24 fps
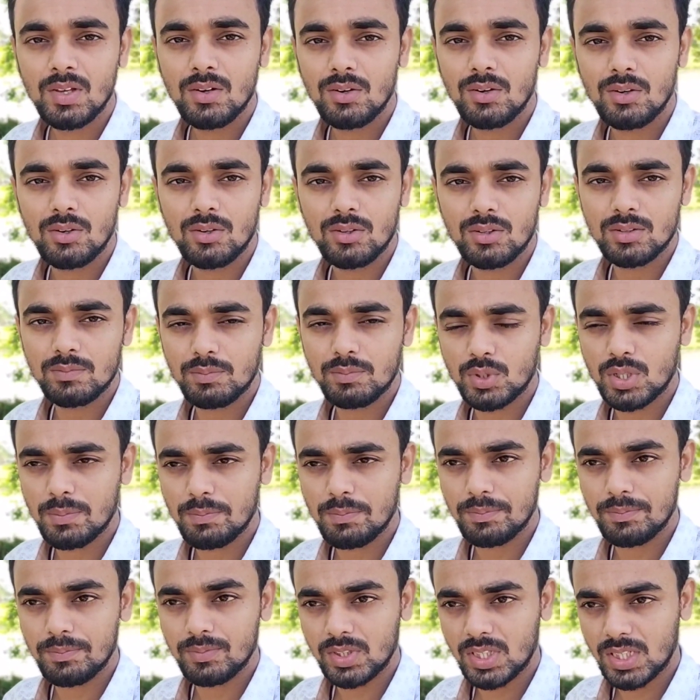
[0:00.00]
और पूरा
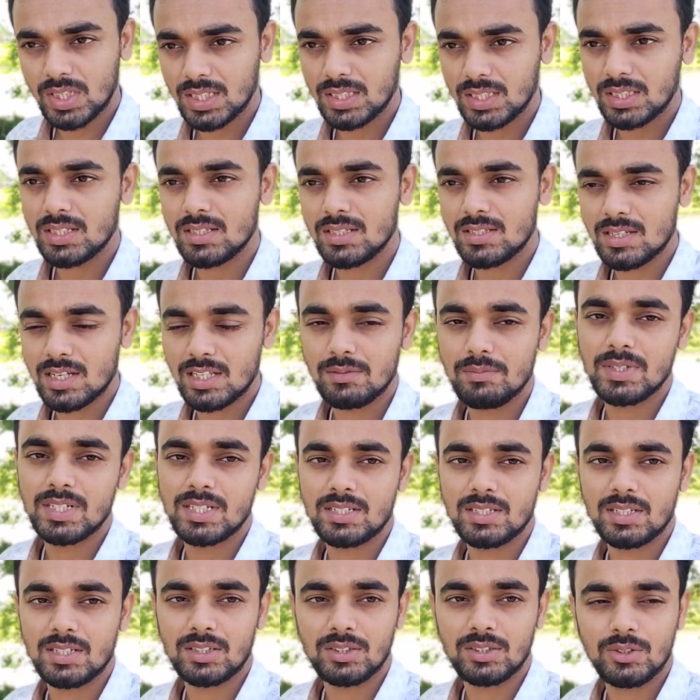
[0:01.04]
ताकत के साथ बैठ
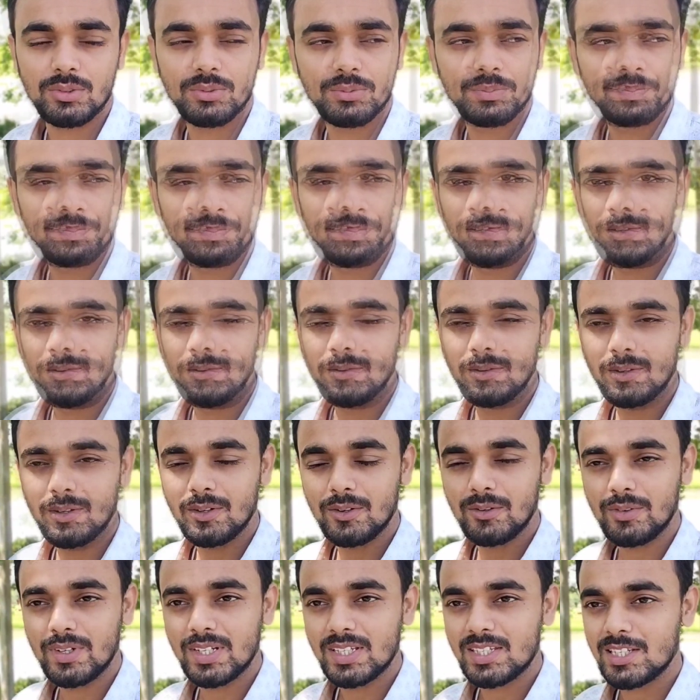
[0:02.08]
सकता
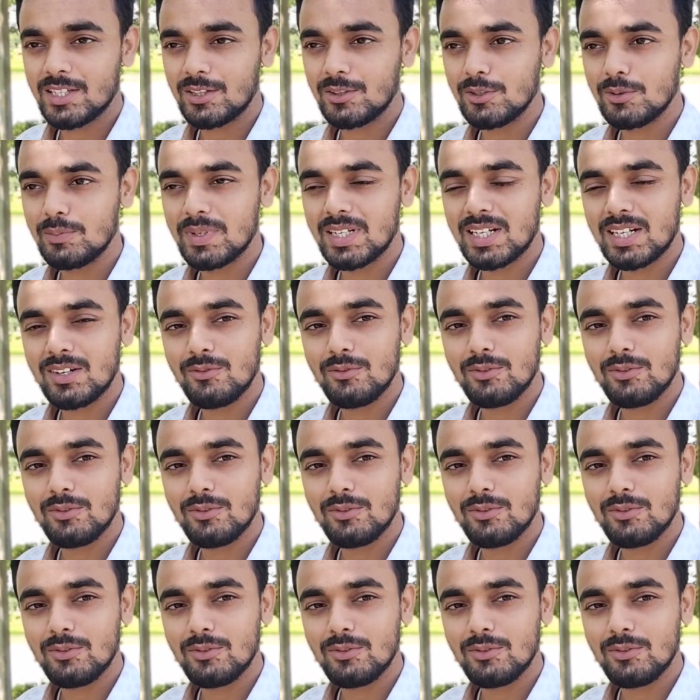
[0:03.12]
हूँ वैसे तो मेरा